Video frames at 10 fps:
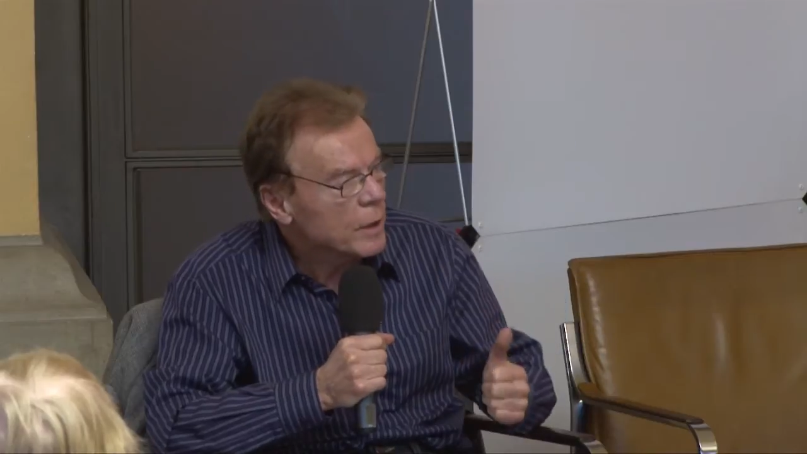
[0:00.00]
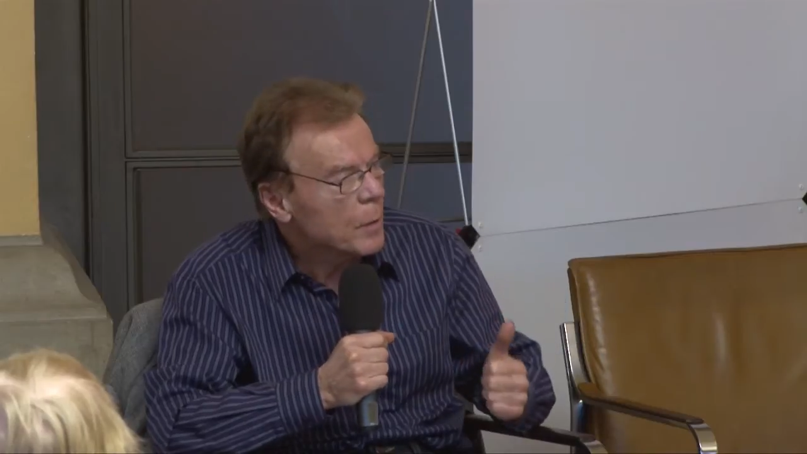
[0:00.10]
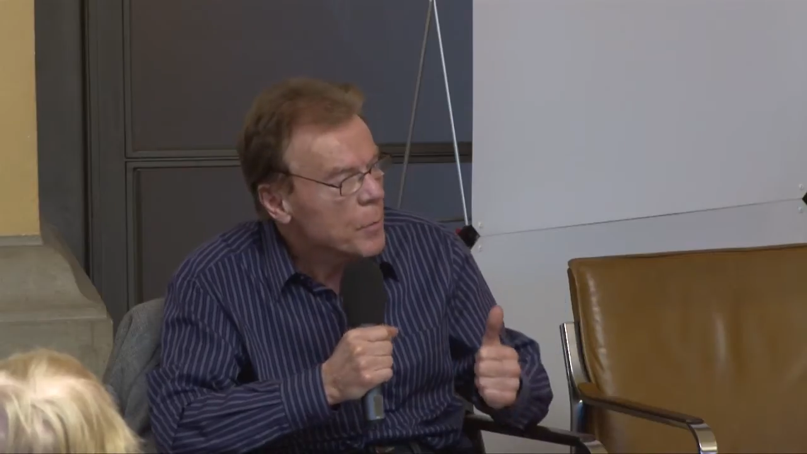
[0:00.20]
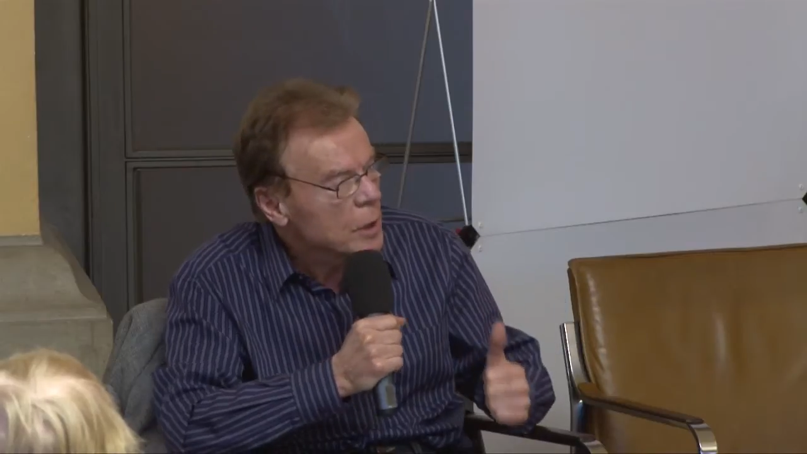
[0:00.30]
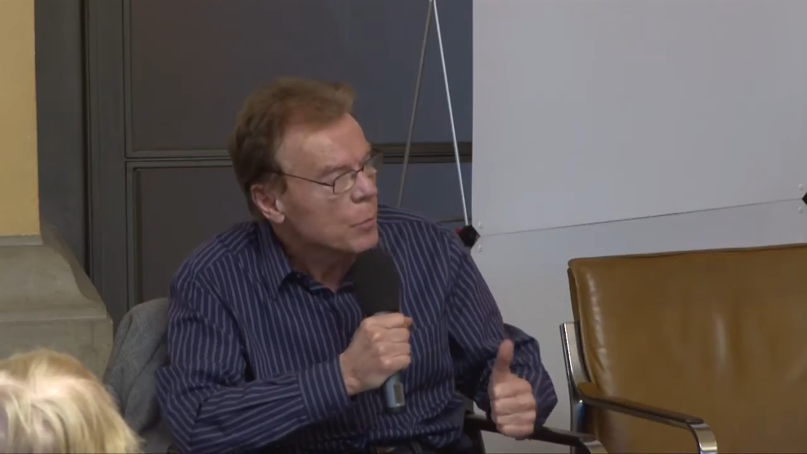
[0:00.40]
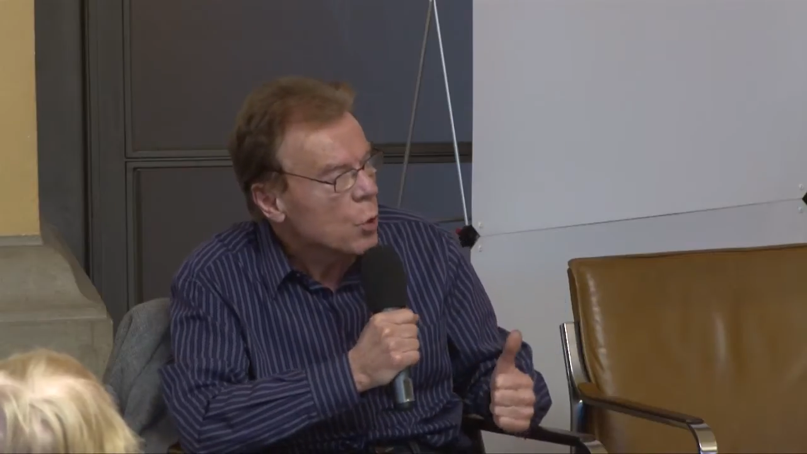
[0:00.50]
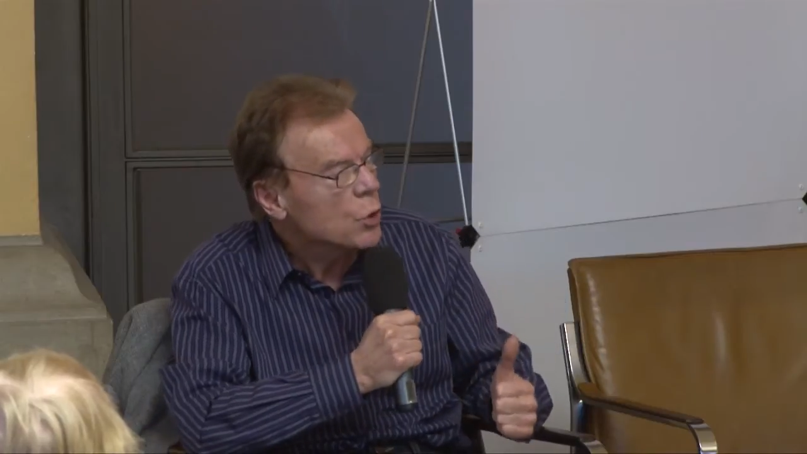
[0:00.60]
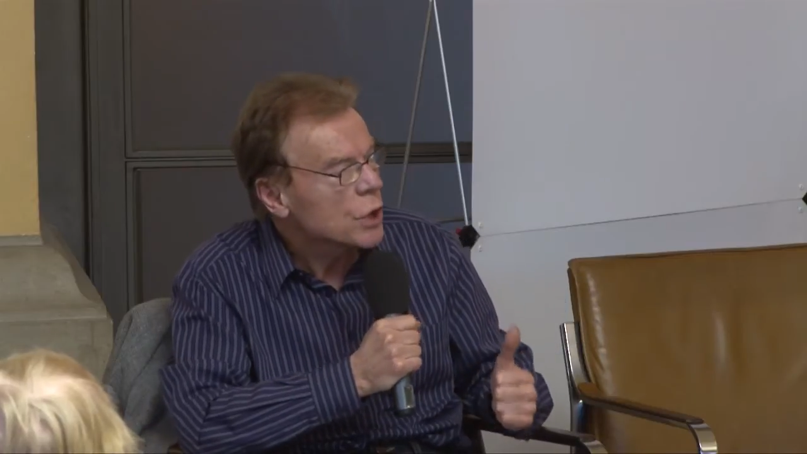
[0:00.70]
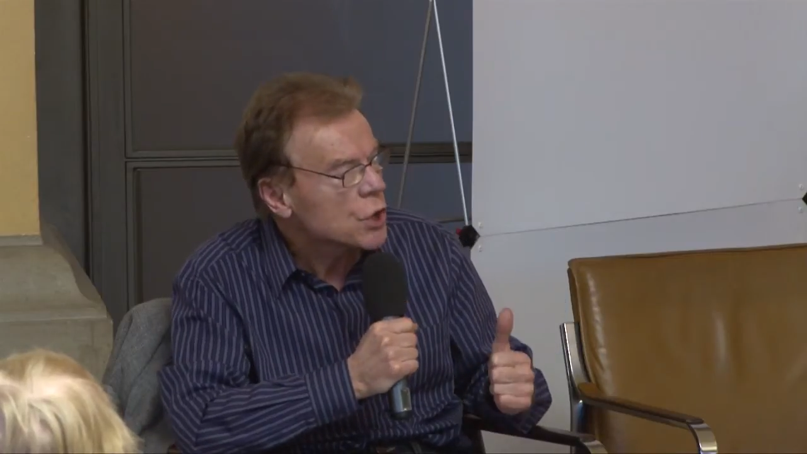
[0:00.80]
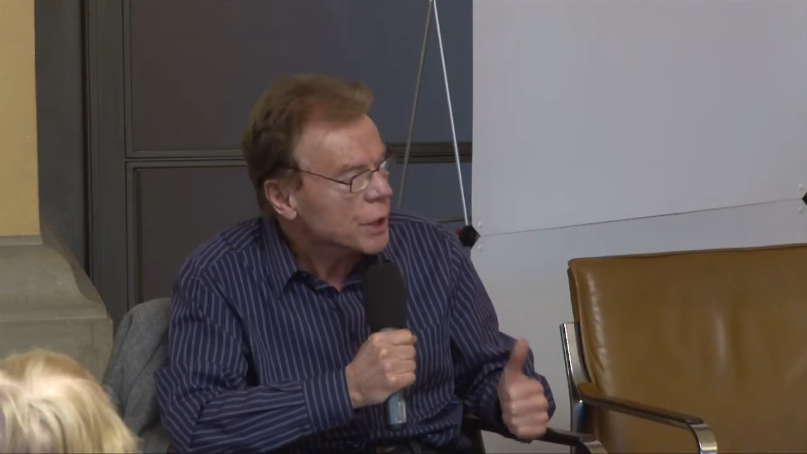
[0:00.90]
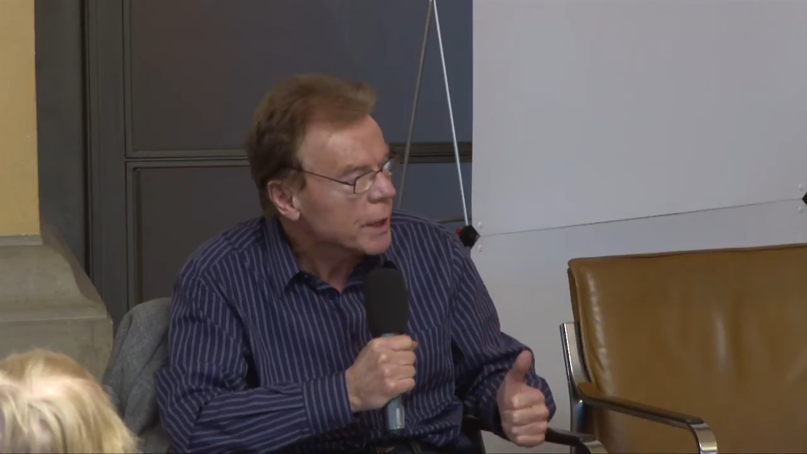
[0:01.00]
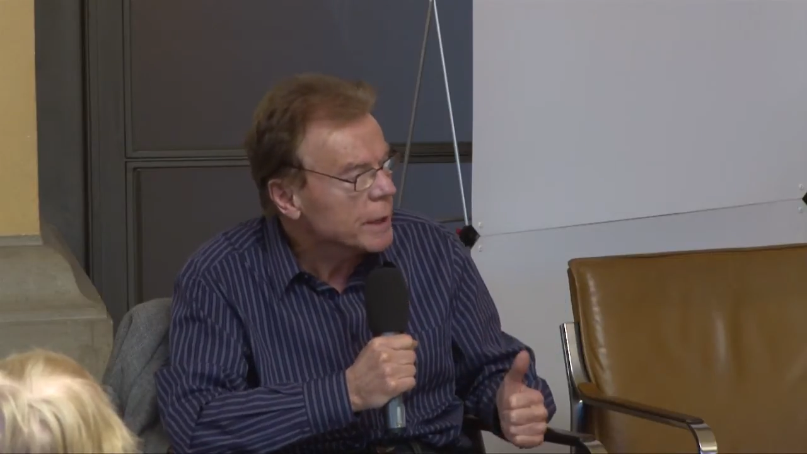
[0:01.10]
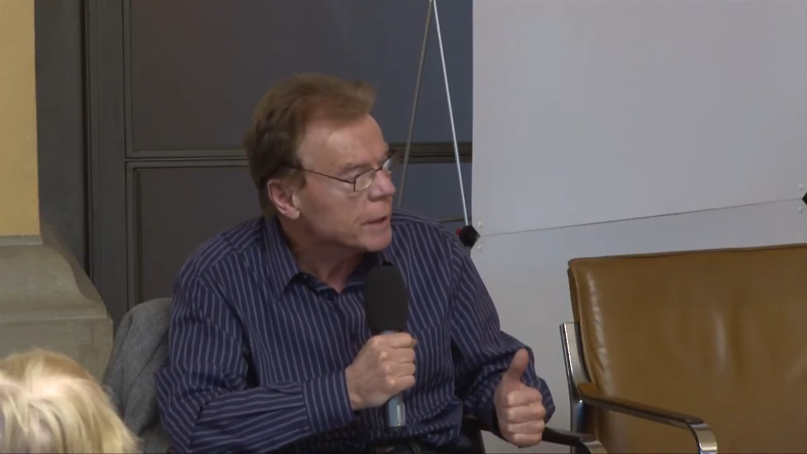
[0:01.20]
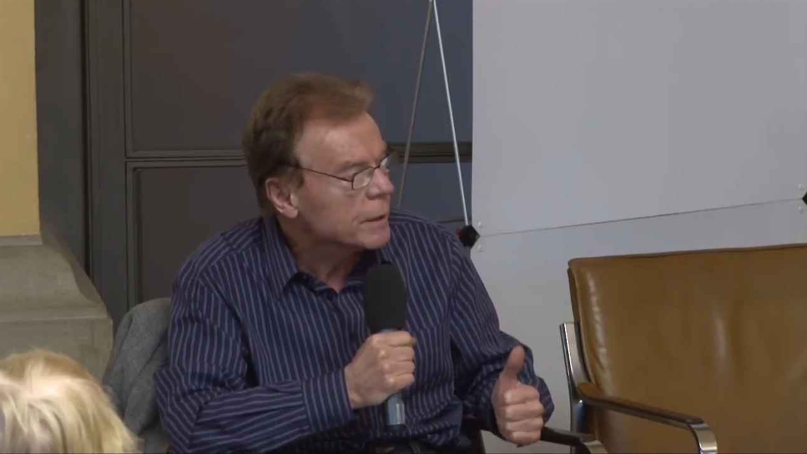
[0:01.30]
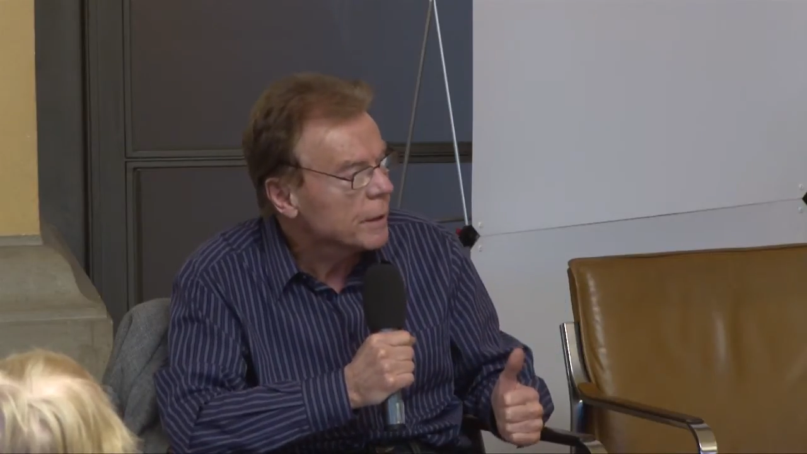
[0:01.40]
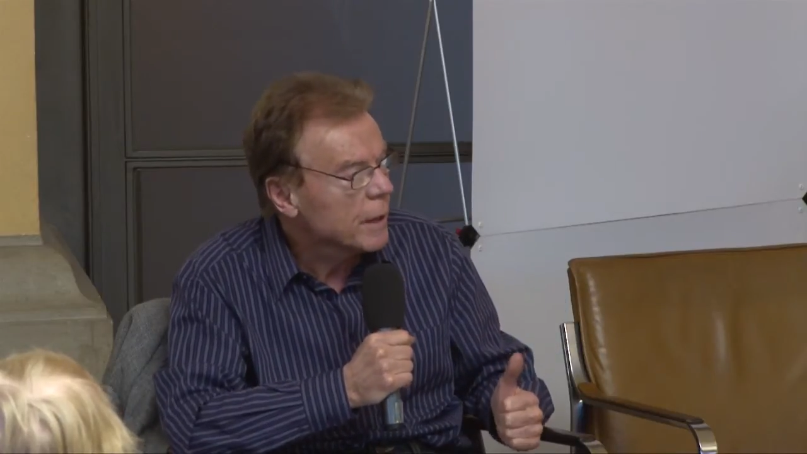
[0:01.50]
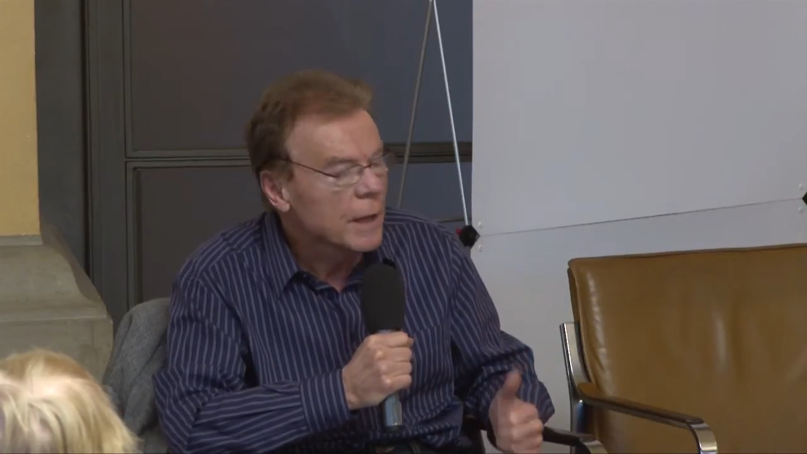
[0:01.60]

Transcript: in den Mittelpunkt gestellt,